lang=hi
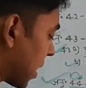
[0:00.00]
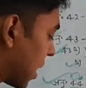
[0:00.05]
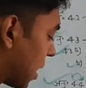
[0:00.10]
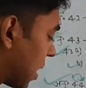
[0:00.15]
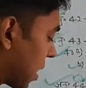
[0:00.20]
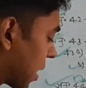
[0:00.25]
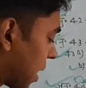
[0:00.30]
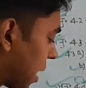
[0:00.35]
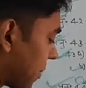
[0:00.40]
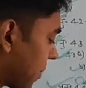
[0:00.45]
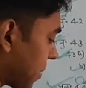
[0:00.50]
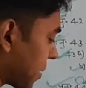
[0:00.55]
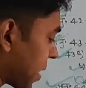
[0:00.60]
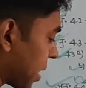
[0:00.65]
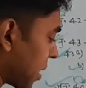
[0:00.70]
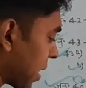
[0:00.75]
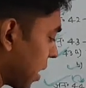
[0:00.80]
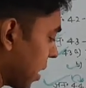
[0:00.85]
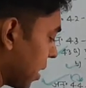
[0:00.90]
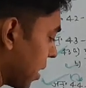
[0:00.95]
आ, का में
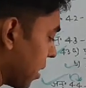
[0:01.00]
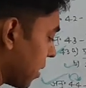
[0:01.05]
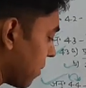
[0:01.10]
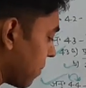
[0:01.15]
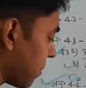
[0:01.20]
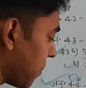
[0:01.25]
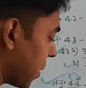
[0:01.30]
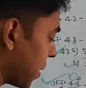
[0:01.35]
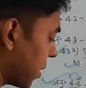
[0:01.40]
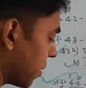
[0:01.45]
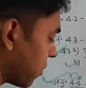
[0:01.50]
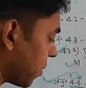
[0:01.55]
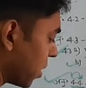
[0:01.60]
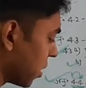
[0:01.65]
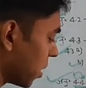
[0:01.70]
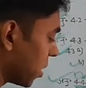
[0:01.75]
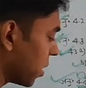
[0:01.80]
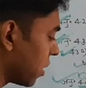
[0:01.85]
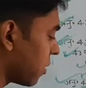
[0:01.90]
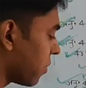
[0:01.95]
बताता है वन
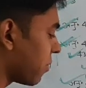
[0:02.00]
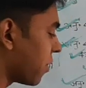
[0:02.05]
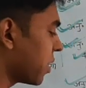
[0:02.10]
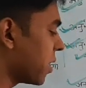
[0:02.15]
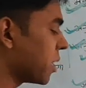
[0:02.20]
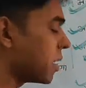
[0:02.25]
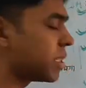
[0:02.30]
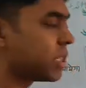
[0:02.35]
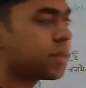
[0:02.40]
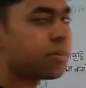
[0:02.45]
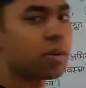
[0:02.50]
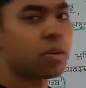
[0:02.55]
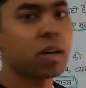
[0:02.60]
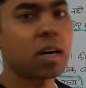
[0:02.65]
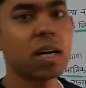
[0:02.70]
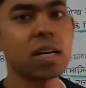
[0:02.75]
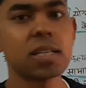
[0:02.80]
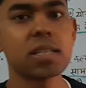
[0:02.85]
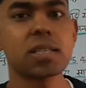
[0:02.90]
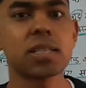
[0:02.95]
व वन्य जीवों
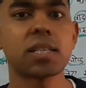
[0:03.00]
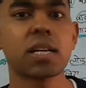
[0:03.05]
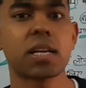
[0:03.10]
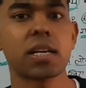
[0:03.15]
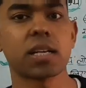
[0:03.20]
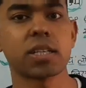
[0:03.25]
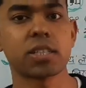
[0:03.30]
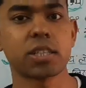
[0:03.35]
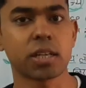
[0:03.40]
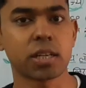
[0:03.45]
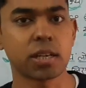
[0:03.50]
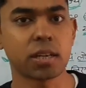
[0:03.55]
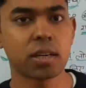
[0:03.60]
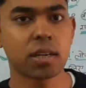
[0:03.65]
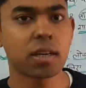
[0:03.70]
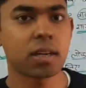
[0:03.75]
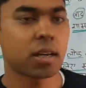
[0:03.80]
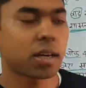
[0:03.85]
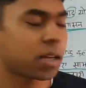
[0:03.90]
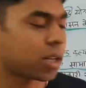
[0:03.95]
का संरक्षण
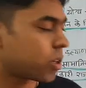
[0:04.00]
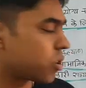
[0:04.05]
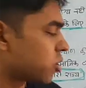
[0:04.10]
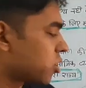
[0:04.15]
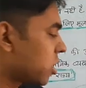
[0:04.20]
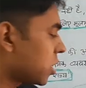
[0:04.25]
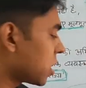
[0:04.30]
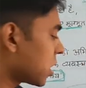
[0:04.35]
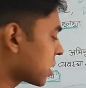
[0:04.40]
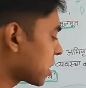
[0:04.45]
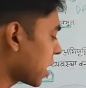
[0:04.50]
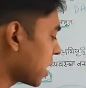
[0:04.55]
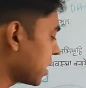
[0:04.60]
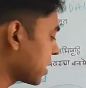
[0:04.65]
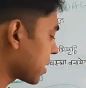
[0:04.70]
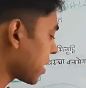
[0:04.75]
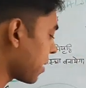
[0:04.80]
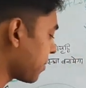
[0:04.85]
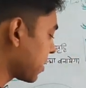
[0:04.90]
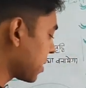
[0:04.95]
अनुच्छेद
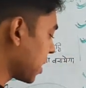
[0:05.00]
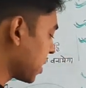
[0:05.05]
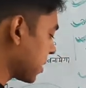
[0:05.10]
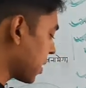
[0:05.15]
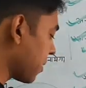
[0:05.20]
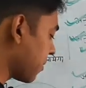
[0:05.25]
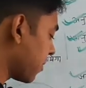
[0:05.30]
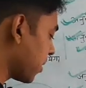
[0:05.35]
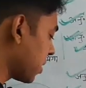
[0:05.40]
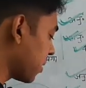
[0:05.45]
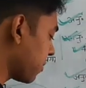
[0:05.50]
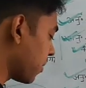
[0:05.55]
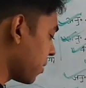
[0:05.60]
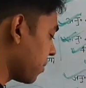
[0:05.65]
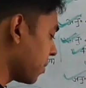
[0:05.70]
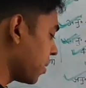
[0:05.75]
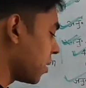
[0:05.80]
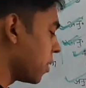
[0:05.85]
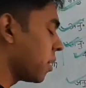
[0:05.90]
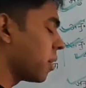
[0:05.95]
अड़तालीस का बताता है वन
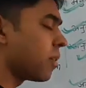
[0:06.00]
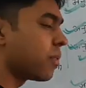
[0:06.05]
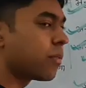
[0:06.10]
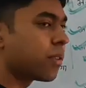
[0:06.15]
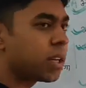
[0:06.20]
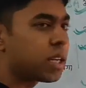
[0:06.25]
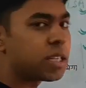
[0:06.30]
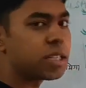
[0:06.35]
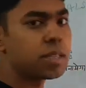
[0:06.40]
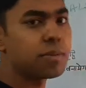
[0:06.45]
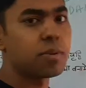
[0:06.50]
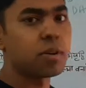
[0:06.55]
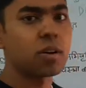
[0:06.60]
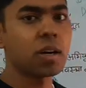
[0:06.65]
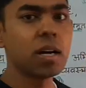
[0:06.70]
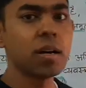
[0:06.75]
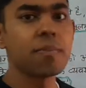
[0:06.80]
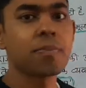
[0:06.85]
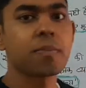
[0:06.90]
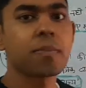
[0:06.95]
व वन्य जीवों
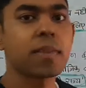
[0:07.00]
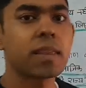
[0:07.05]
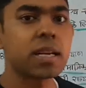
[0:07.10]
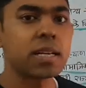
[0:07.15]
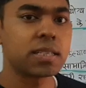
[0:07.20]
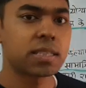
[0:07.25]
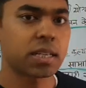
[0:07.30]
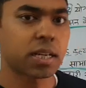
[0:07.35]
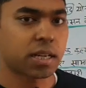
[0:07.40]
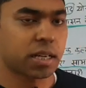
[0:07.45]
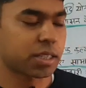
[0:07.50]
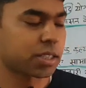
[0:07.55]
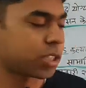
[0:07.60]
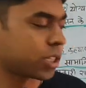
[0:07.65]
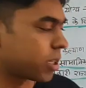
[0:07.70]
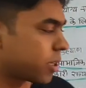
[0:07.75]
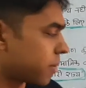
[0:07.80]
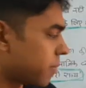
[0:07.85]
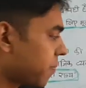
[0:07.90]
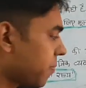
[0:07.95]
का
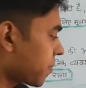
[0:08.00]
संरक्षण